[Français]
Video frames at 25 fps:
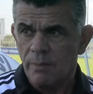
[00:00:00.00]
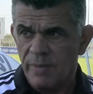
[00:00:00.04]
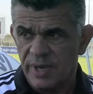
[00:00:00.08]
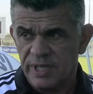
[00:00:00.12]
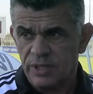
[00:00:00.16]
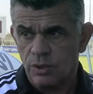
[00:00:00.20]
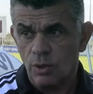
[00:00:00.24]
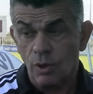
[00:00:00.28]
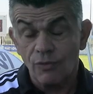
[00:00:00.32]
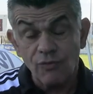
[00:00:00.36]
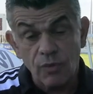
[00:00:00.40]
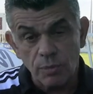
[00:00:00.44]

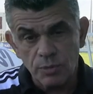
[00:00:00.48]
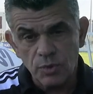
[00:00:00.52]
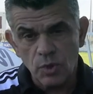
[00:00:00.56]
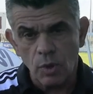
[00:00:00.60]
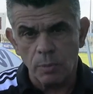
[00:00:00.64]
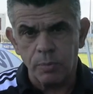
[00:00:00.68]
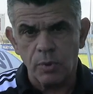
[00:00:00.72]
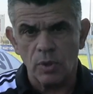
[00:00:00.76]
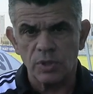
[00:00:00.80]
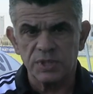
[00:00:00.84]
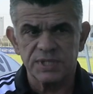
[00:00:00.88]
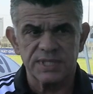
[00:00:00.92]
Maintenant, vaut mieux
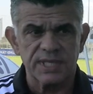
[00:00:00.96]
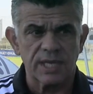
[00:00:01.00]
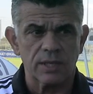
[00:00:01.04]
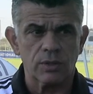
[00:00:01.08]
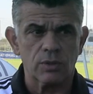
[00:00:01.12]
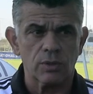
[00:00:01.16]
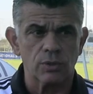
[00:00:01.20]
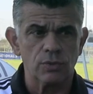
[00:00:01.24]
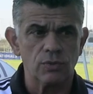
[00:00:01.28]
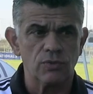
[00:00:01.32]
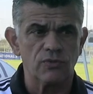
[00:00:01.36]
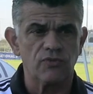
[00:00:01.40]
en prendre
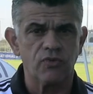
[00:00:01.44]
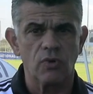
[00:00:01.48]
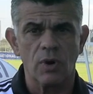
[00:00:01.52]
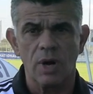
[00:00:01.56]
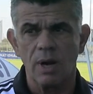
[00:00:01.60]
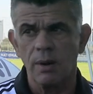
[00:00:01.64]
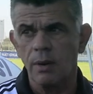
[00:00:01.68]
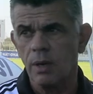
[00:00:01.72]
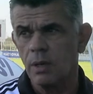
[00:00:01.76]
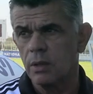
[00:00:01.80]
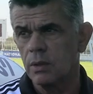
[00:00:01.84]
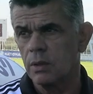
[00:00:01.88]
5 en une
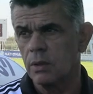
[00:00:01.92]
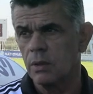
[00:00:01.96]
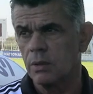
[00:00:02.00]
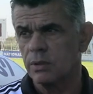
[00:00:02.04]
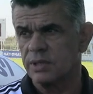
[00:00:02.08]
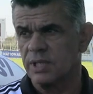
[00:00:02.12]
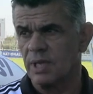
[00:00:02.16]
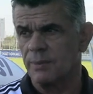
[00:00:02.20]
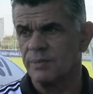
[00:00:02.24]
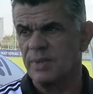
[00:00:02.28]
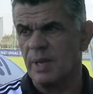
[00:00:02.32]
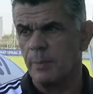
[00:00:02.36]
fois
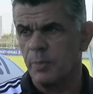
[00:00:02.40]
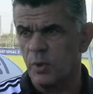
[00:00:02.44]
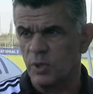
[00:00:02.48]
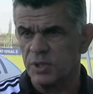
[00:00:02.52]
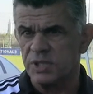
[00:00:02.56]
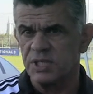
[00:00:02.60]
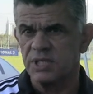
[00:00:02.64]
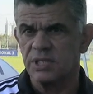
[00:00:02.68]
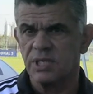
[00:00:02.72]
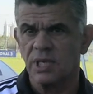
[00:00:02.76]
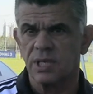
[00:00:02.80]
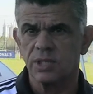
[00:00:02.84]
en termes
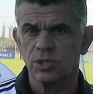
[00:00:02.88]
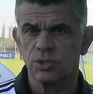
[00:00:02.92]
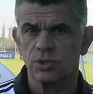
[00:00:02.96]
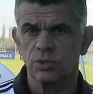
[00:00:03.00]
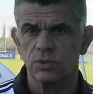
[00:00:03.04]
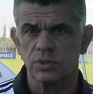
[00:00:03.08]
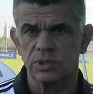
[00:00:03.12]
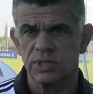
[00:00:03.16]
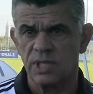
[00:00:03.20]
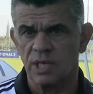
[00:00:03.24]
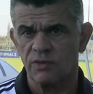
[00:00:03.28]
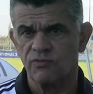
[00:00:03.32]
d'apprentissage
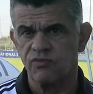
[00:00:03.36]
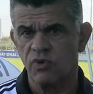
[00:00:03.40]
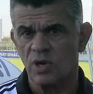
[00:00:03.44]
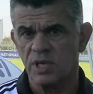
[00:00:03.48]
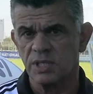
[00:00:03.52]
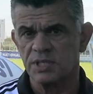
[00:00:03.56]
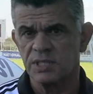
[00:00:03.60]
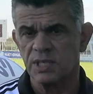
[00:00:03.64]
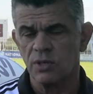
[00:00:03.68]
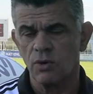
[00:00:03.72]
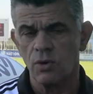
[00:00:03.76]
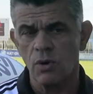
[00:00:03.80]
que 5
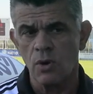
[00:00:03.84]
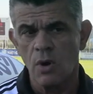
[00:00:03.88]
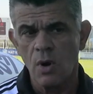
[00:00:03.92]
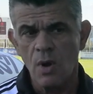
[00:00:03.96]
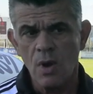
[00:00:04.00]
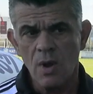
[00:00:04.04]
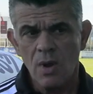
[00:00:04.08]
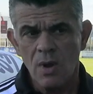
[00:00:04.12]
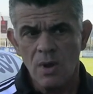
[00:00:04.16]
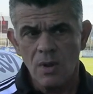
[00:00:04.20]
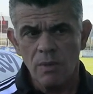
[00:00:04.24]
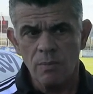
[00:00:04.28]
fois 1-0.
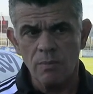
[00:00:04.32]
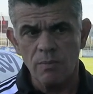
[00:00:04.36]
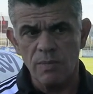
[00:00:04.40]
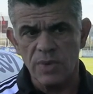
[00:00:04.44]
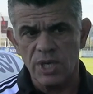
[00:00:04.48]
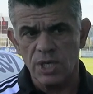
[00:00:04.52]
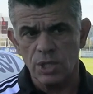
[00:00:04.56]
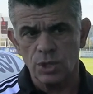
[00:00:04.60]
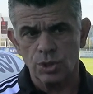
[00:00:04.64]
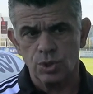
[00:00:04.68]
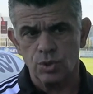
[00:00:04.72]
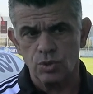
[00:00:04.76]

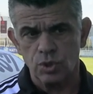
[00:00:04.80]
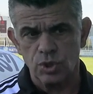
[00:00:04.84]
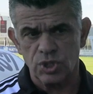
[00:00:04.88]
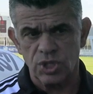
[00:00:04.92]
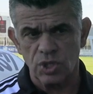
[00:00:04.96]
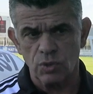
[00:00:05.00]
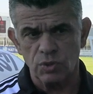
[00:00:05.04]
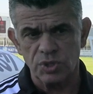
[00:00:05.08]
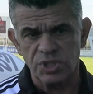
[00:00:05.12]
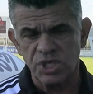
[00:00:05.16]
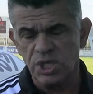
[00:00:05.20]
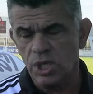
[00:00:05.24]
Mais je
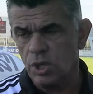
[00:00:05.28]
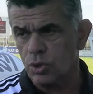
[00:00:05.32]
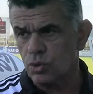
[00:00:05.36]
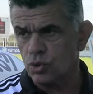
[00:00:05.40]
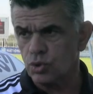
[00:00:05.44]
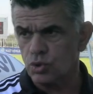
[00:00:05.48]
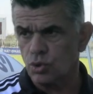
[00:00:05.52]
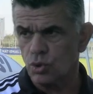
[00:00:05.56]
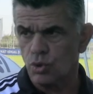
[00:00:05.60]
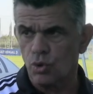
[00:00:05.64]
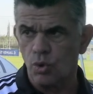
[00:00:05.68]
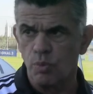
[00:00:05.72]
sais aussi
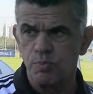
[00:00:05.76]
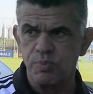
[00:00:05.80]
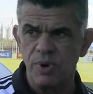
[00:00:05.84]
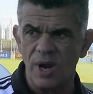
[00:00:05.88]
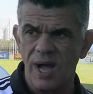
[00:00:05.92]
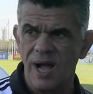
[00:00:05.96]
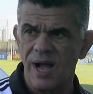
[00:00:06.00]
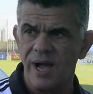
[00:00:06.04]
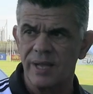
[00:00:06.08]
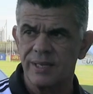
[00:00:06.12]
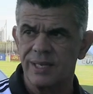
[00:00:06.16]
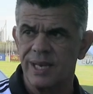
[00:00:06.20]
que ce
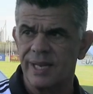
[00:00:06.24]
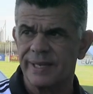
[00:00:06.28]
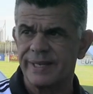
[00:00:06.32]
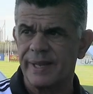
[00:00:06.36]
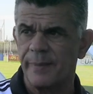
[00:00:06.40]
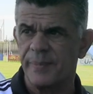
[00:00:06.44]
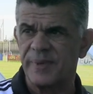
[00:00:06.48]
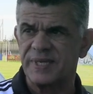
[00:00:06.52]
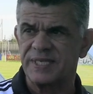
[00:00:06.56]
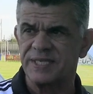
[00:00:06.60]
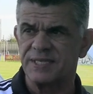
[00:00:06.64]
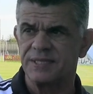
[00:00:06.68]
groupe-là a la
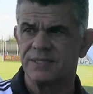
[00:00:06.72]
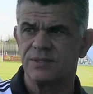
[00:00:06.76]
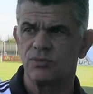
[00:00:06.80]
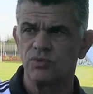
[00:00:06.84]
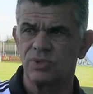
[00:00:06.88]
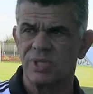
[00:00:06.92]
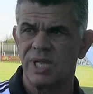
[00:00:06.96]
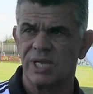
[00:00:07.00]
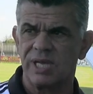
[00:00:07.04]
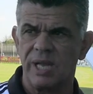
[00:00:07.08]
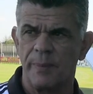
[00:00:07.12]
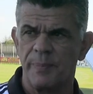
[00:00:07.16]
capacité,
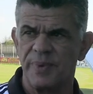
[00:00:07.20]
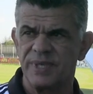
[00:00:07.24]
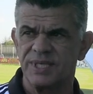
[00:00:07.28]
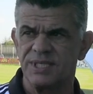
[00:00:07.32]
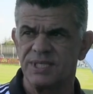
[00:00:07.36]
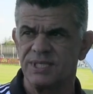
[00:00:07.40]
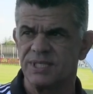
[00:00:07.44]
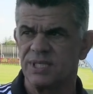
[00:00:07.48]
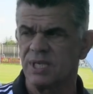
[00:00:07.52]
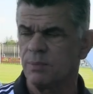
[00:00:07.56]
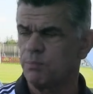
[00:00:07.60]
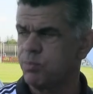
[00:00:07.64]
toute la
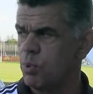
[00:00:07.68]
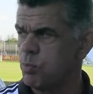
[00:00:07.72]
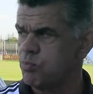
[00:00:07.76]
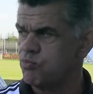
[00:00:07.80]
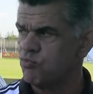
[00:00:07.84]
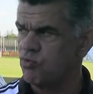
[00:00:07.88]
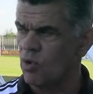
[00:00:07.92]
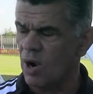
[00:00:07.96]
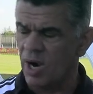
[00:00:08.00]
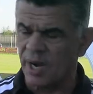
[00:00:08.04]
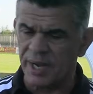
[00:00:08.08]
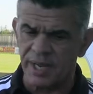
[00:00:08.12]
capacité pour
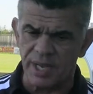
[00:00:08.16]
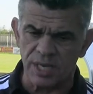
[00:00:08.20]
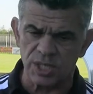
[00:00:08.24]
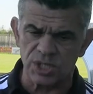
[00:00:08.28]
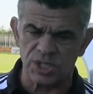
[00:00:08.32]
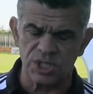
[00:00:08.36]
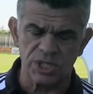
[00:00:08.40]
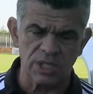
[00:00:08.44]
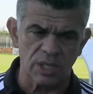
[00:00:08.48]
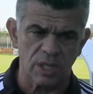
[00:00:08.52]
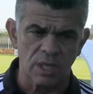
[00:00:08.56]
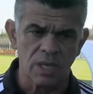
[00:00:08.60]
pouvoir
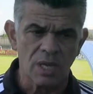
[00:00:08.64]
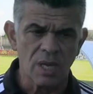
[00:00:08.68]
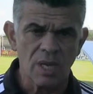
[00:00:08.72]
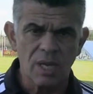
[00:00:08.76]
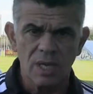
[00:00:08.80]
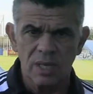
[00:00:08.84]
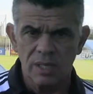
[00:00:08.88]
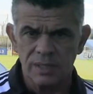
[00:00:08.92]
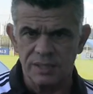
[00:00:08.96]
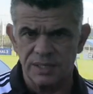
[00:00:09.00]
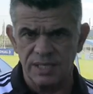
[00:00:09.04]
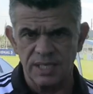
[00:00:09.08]
réagir
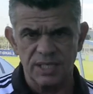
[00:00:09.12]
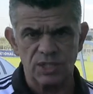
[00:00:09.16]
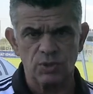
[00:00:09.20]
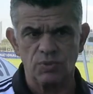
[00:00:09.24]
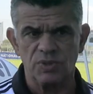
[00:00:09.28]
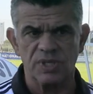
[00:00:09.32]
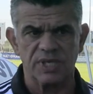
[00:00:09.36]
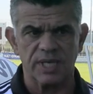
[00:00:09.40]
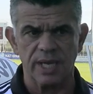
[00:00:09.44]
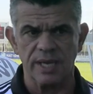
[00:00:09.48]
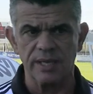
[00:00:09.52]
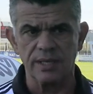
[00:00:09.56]
dès
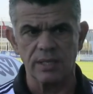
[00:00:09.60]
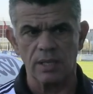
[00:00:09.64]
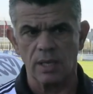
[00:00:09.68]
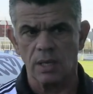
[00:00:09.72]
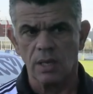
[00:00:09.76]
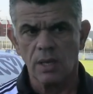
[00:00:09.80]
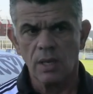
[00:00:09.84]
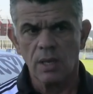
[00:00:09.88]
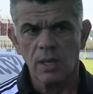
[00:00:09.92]
ce week-end.